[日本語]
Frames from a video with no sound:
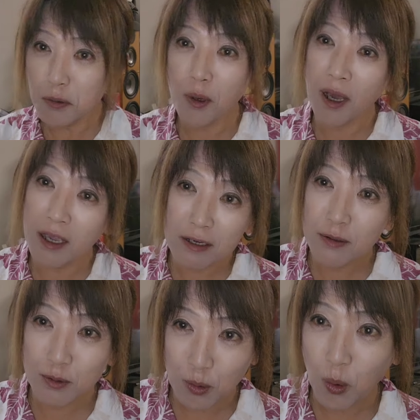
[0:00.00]
の開
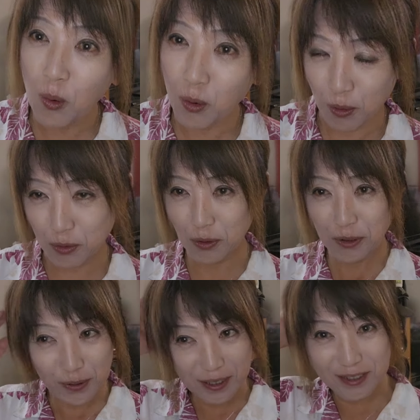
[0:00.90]
封方法とい
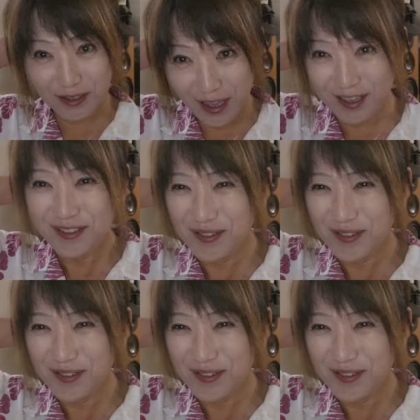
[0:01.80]
うですね